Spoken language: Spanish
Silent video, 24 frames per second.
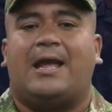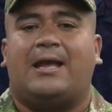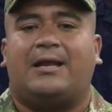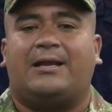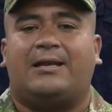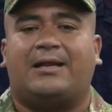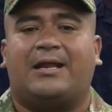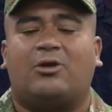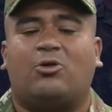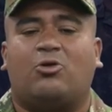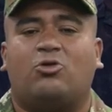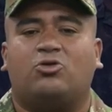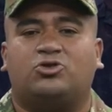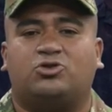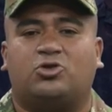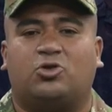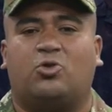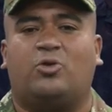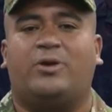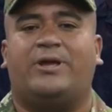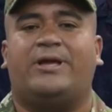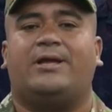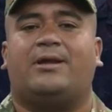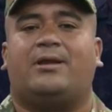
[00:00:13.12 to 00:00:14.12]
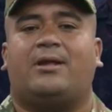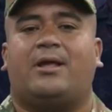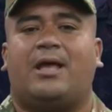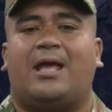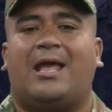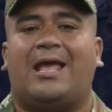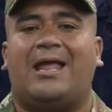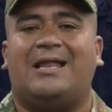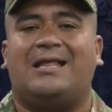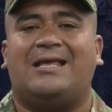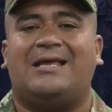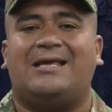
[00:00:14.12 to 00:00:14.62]
reconstruir
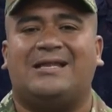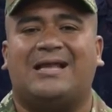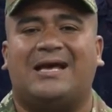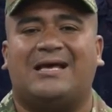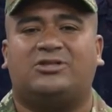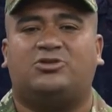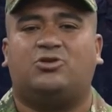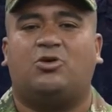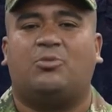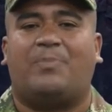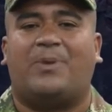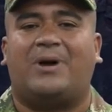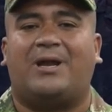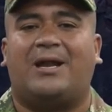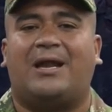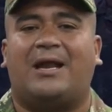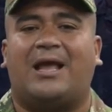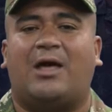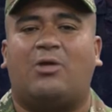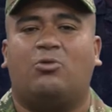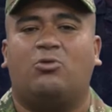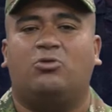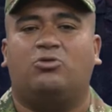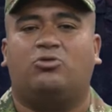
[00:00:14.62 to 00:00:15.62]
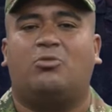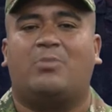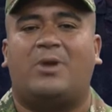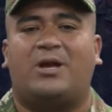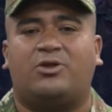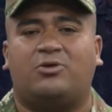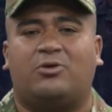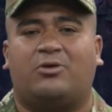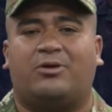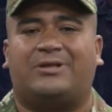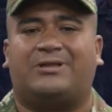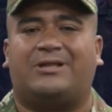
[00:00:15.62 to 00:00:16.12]
el gimnasio para el adulto
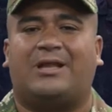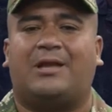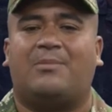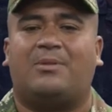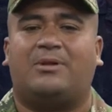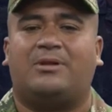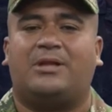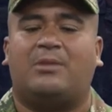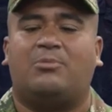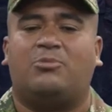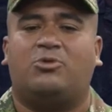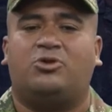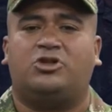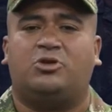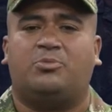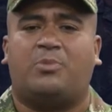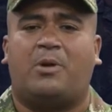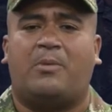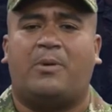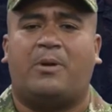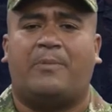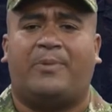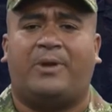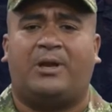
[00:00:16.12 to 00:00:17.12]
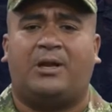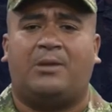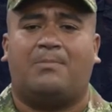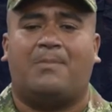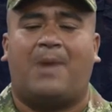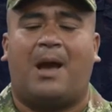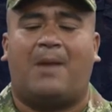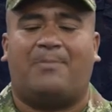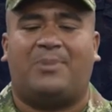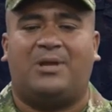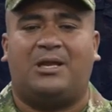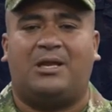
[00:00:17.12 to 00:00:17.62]
mayor del municipio de
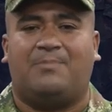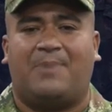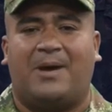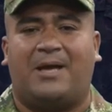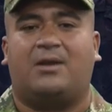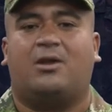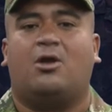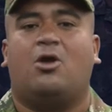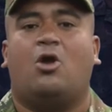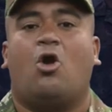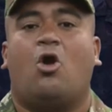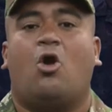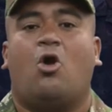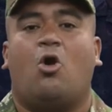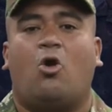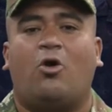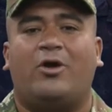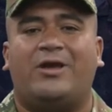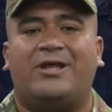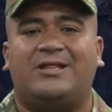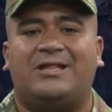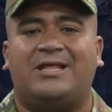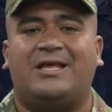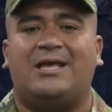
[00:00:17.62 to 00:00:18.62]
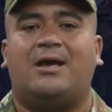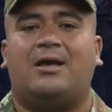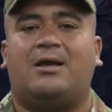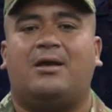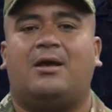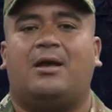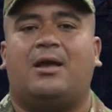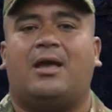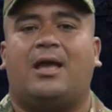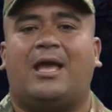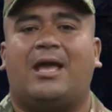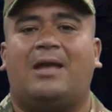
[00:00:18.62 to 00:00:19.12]
Mapiripán. Hoy en día,
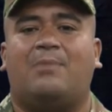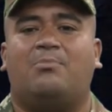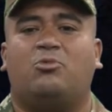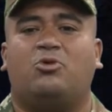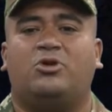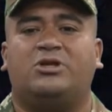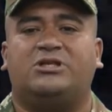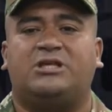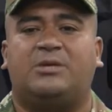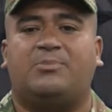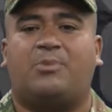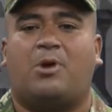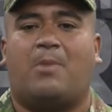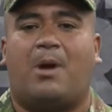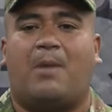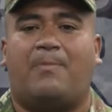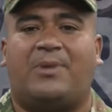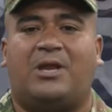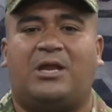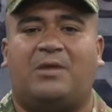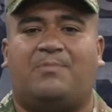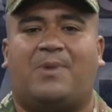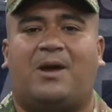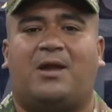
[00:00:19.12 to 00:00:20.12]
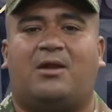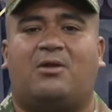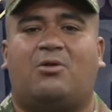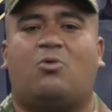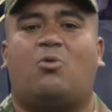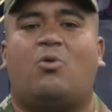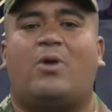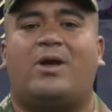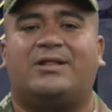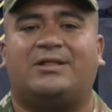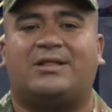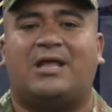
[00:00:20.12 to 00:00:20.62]
el municipio de Mapiripán
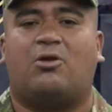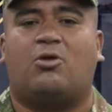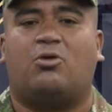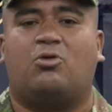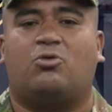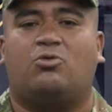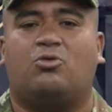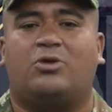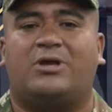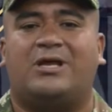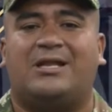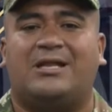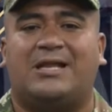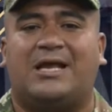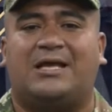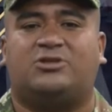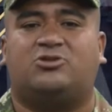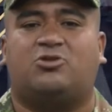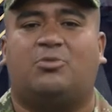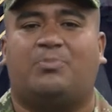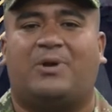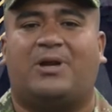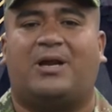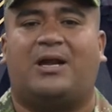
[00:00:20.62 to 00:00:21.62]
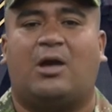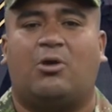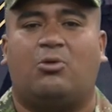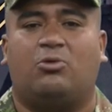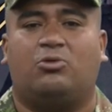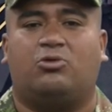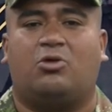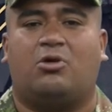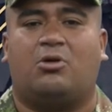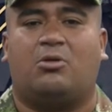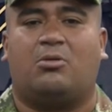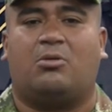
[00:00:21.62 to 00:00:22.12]
cuenta con un gimnasio para el
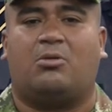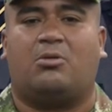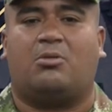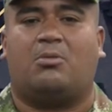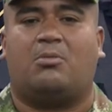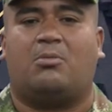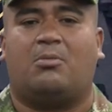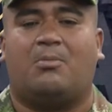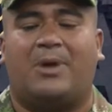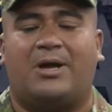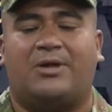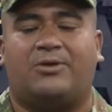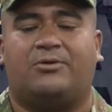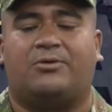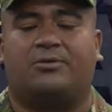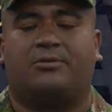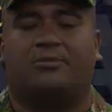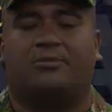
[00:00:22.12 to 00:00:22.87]
adulto mayor.